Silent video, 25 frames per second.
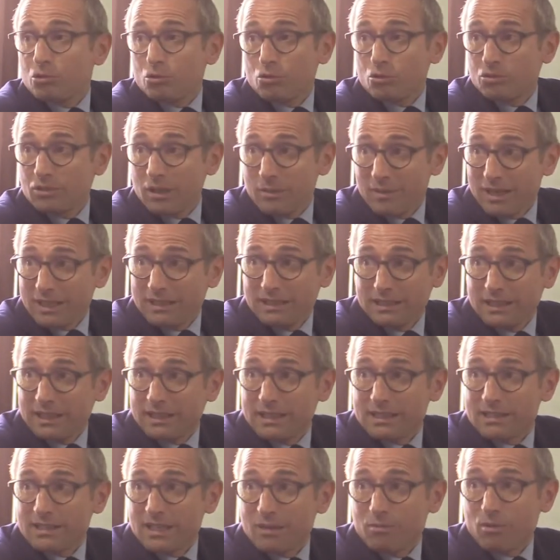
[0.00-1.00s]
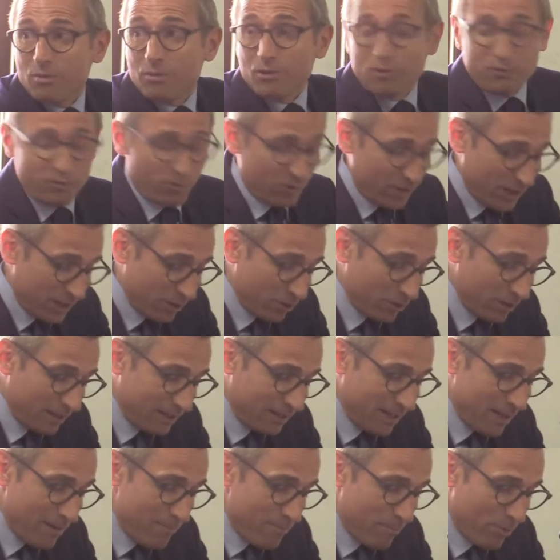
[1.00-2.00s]
sono tematiche che stiamo approfondendo da
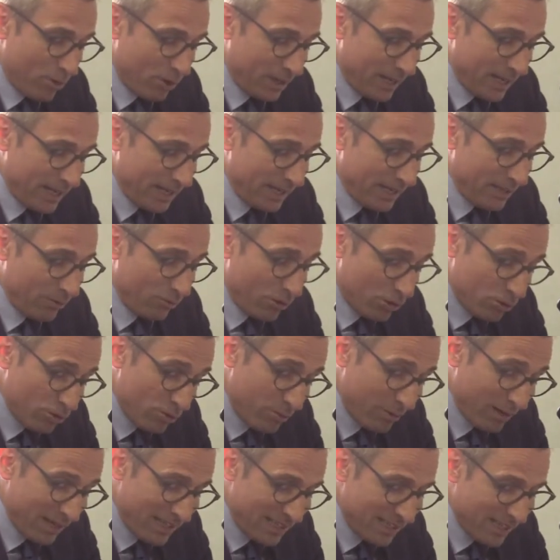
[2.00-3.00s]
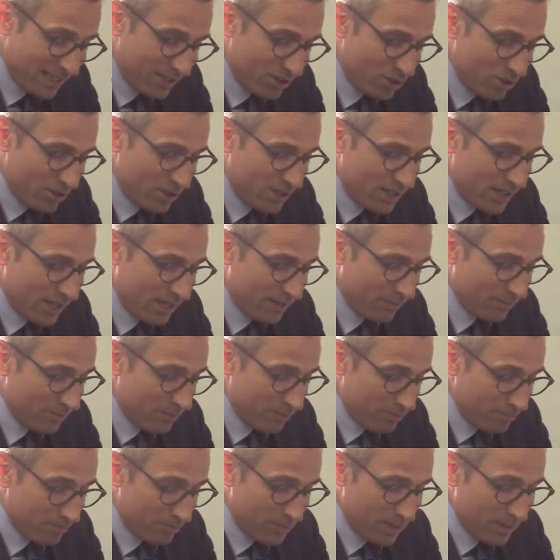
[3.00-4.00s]
tempo, che in questo Paese ci sia,
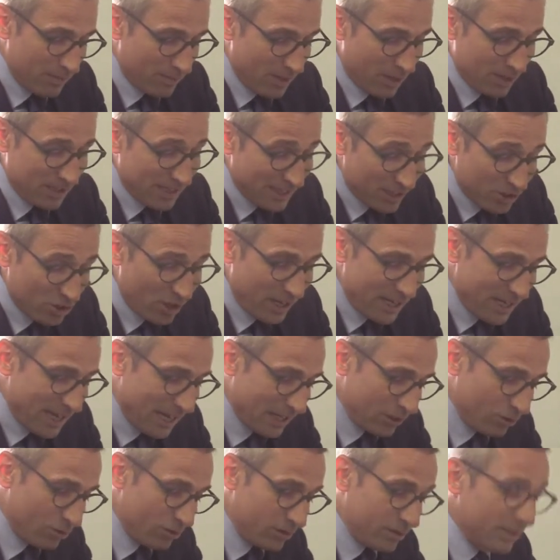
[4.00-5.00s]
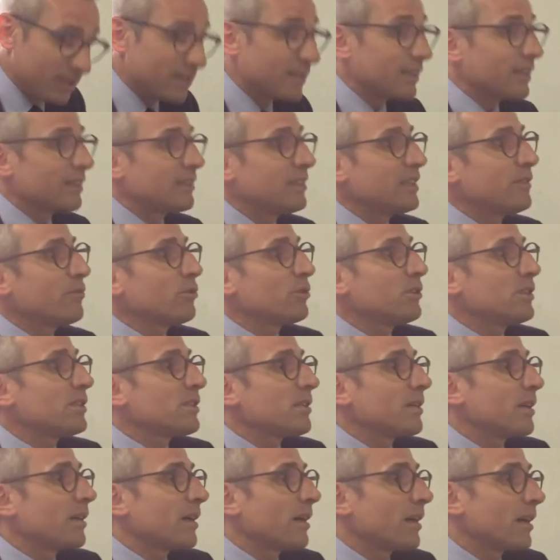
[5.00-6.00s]
sia già in atto il tentativo
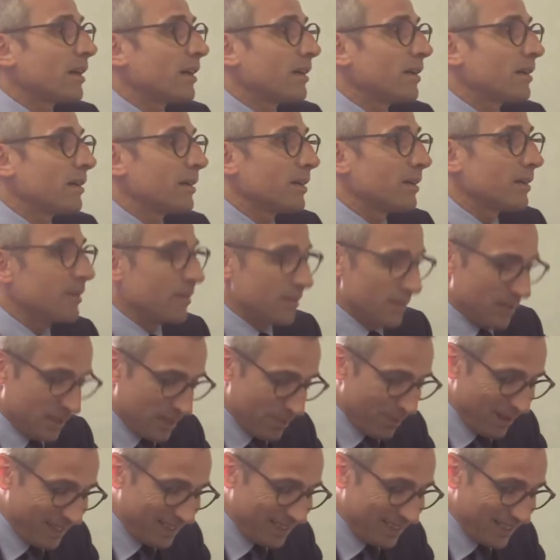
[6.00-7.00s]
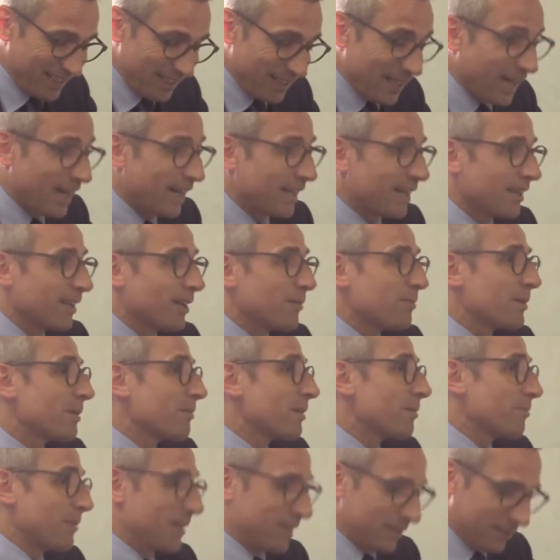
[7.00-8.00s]
di smantellare la
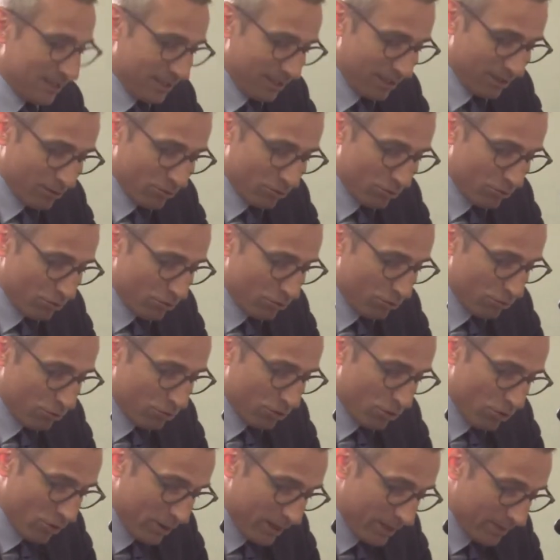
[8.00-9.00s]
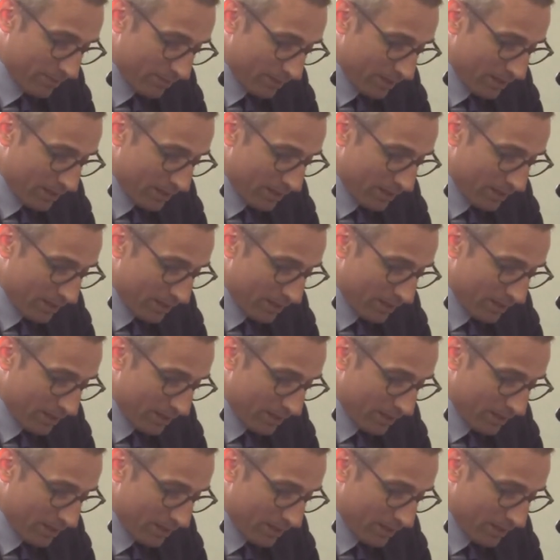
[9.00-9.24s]
prima parte della Costituzione.